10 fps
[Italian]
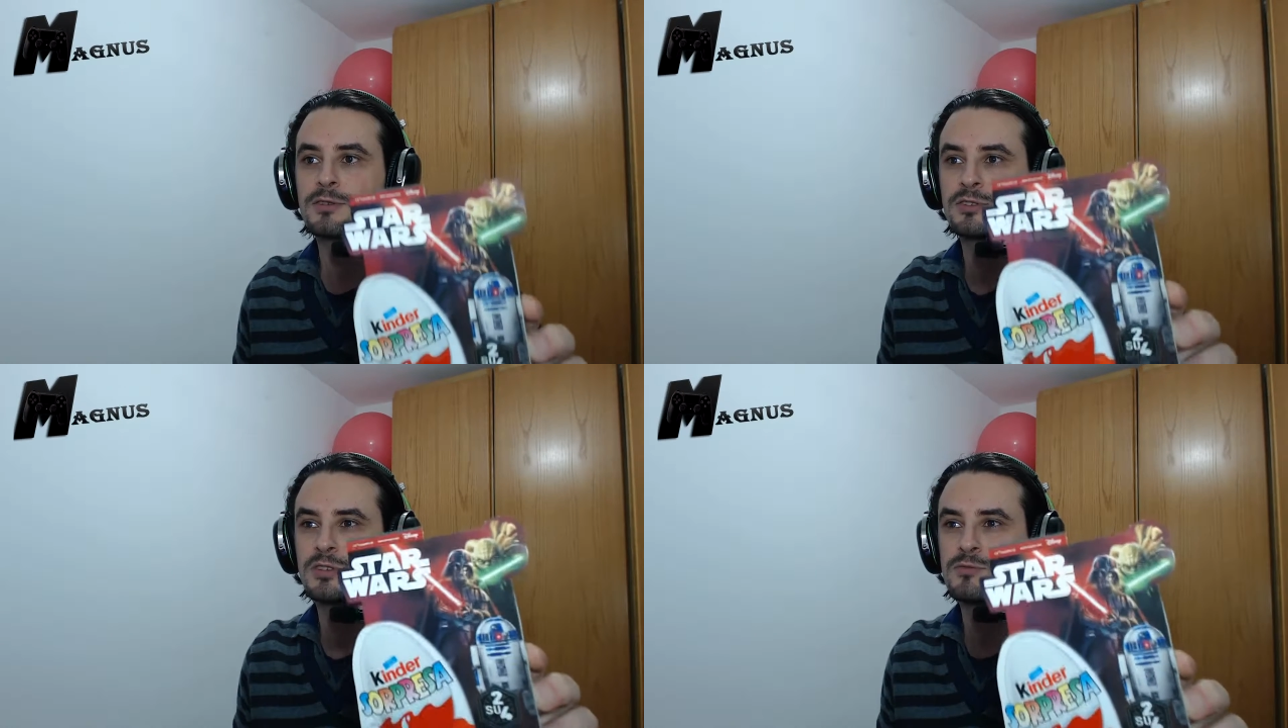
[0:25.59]

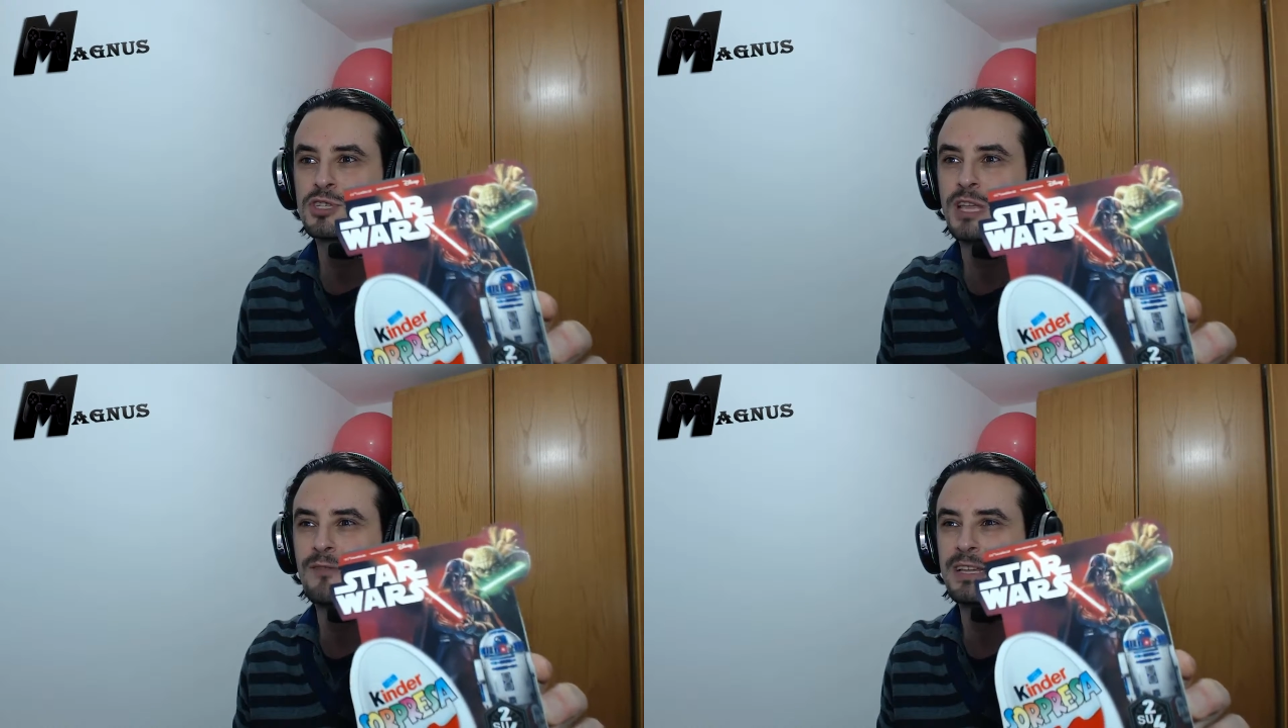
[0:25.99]
non so se
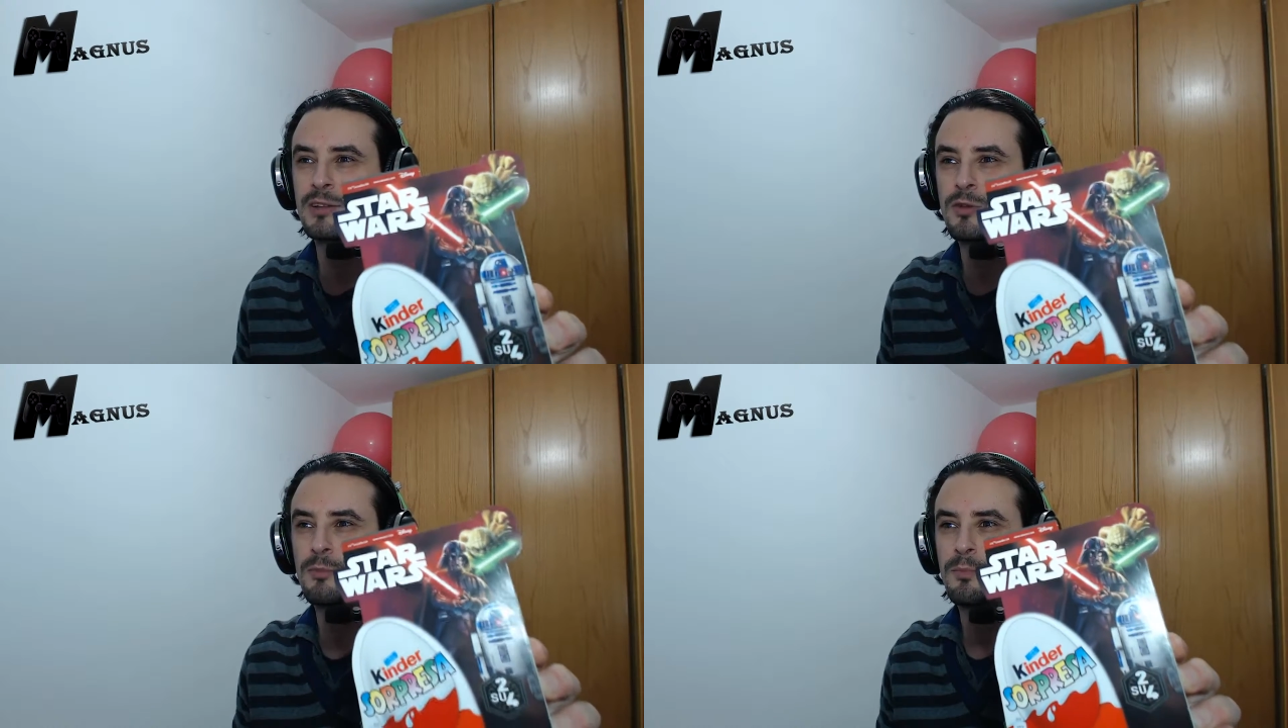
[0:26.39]
riuscite a
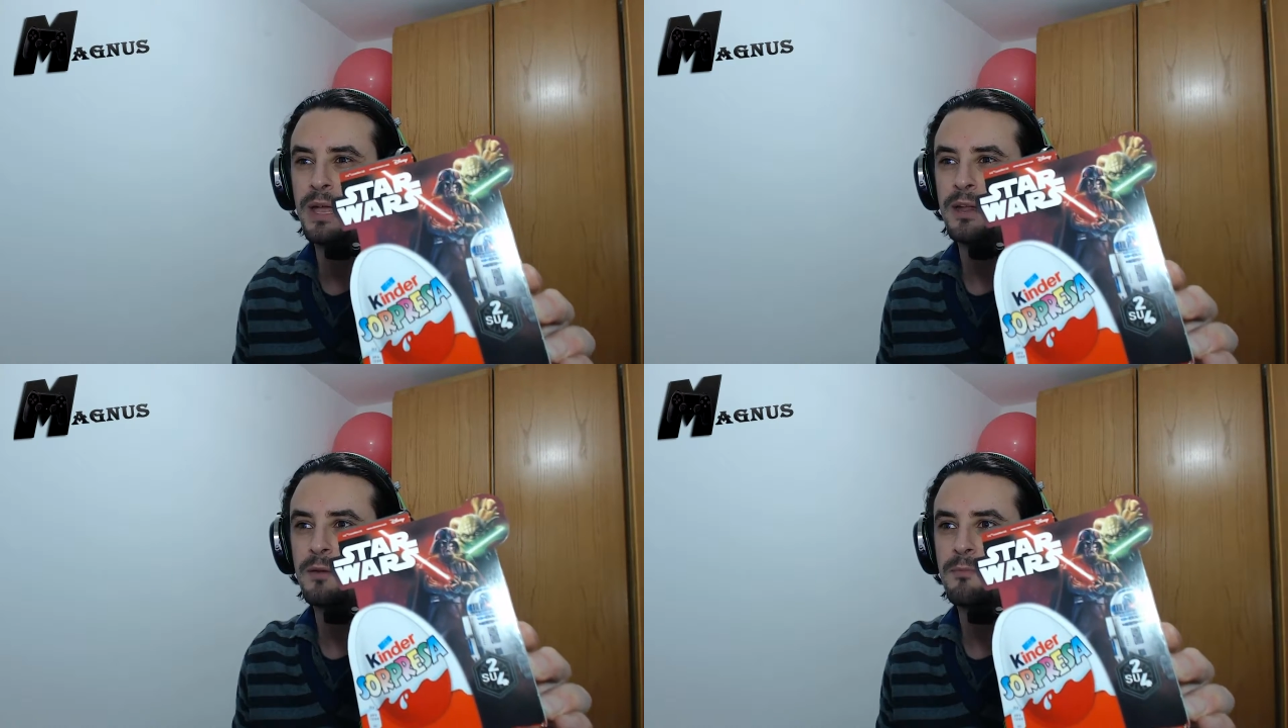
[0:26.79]
vederlo
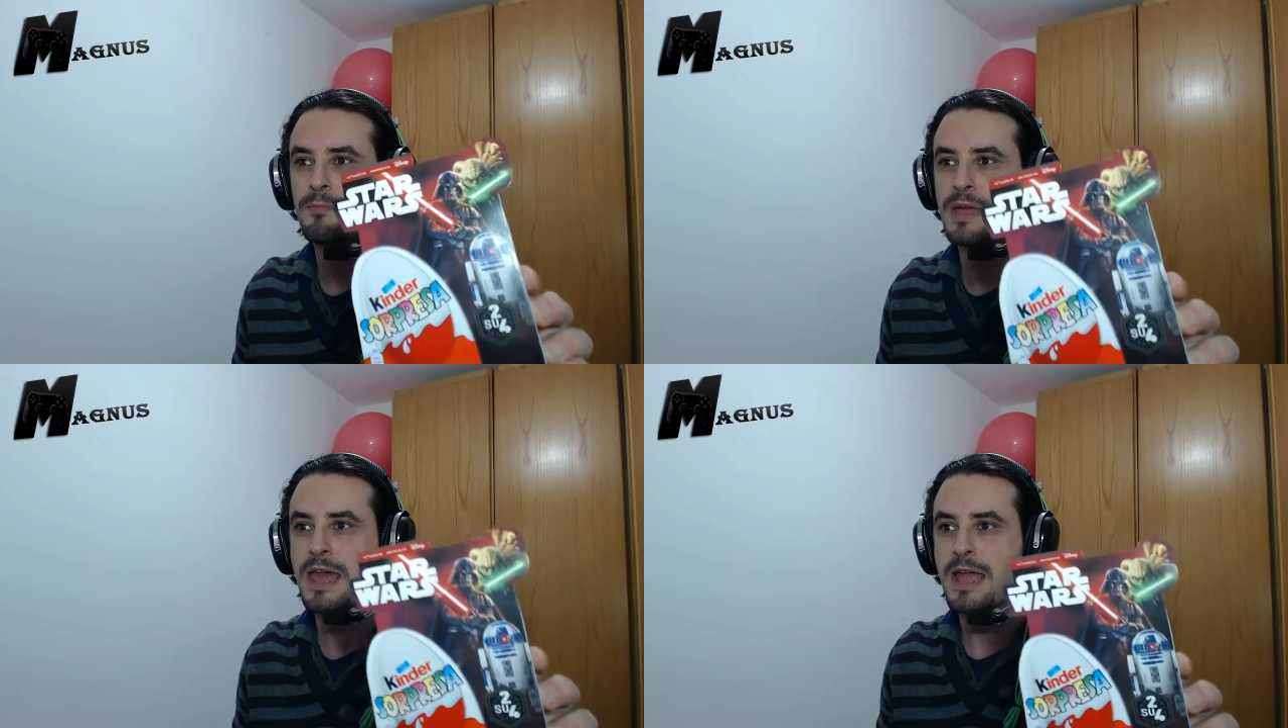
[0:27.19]
per
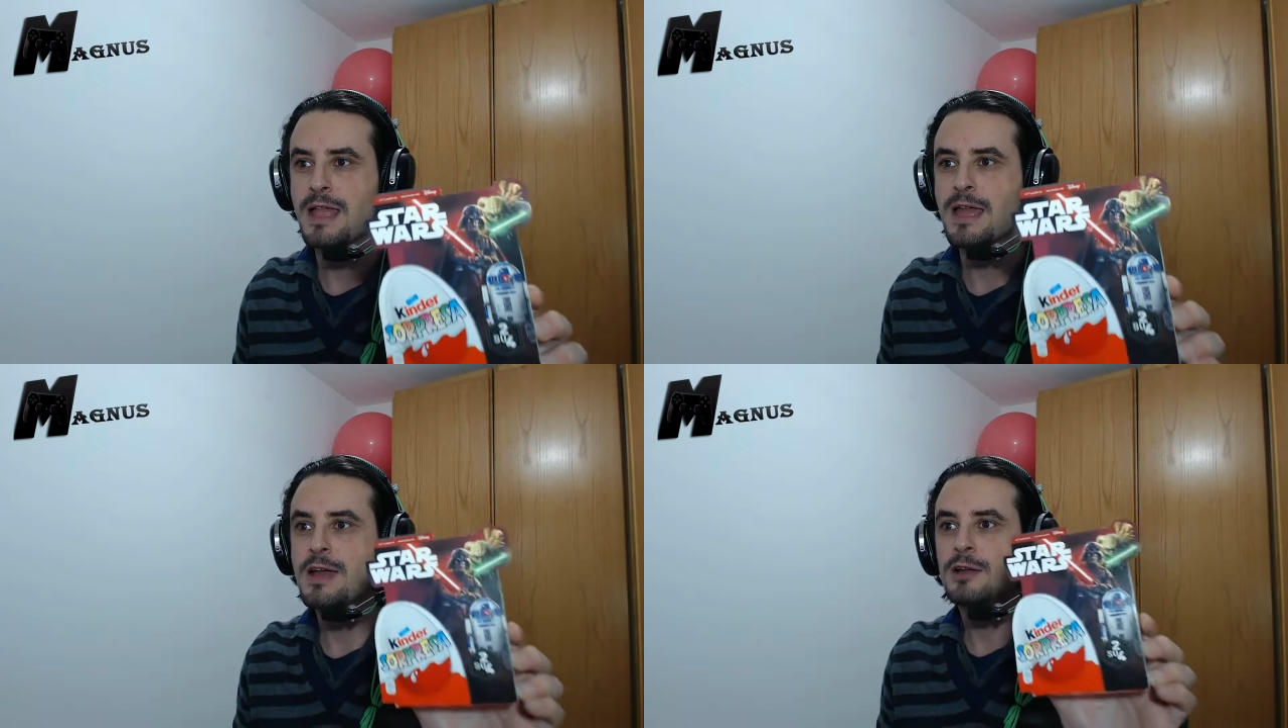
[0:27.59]
bene,